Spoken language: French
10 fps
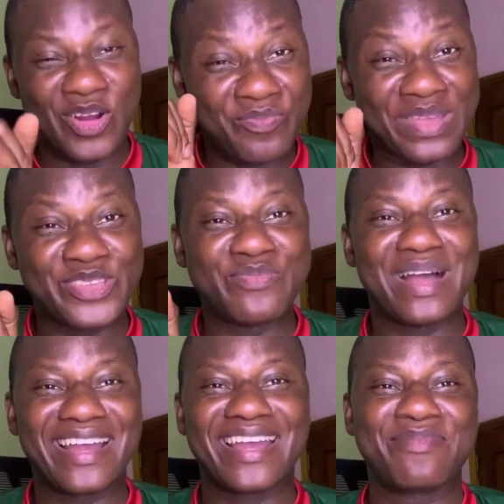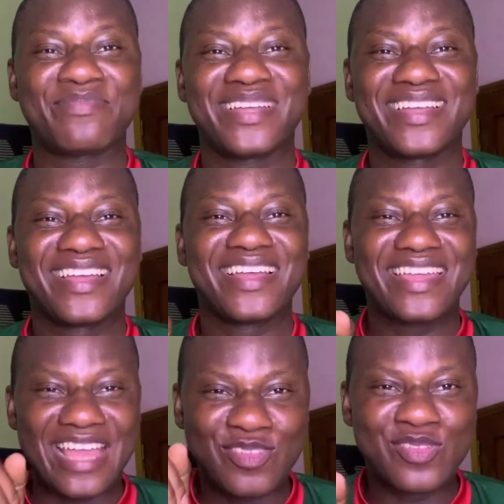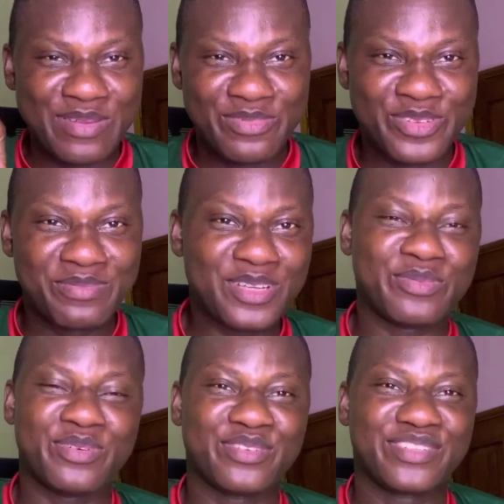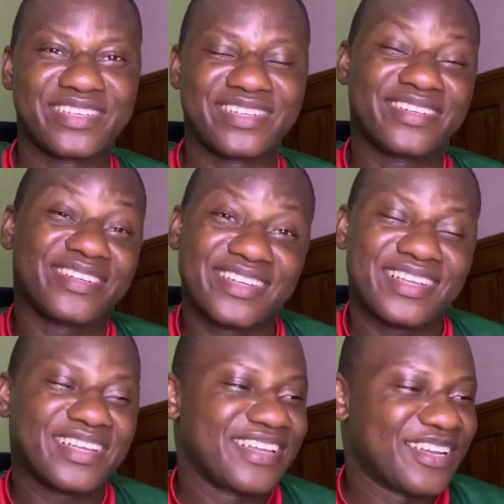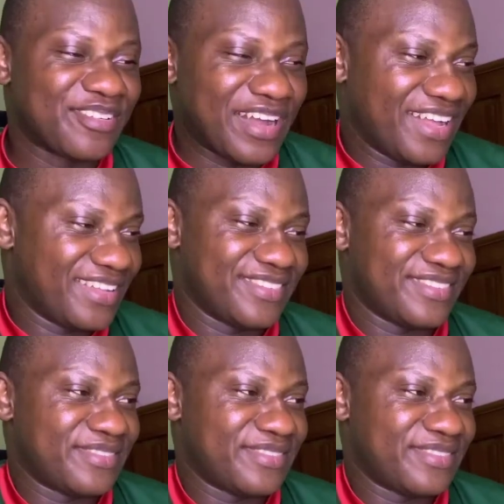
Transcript: au pays du Maghreb et à tous les musulmans du monde. Voilà,